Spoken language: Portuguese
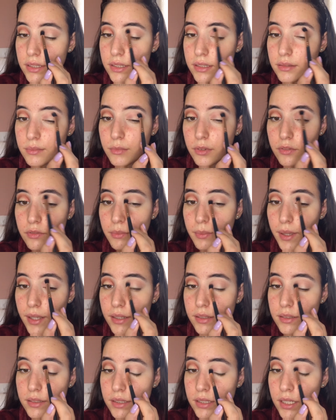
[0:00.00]

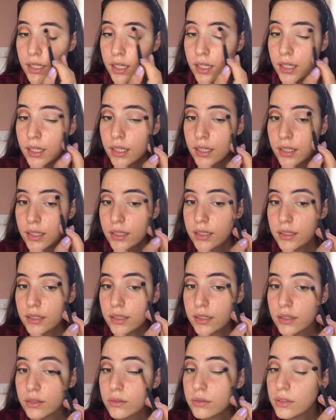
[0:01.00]
movimentos
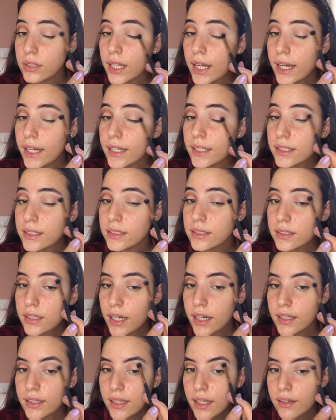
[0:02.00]
circulares
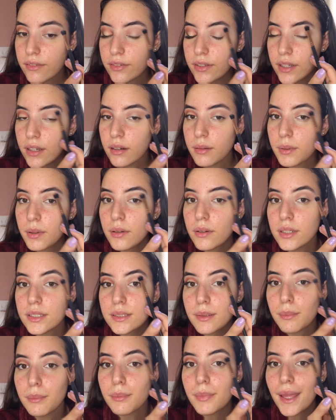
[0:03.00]
até ficar uma
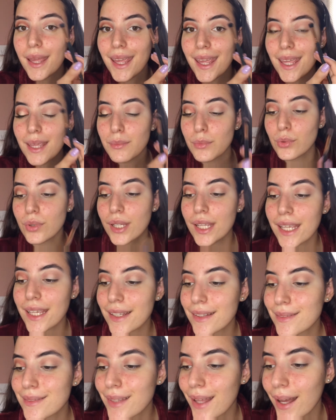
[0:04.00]
coisa bem
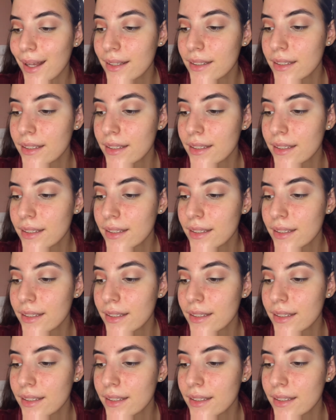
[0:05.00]
bonita.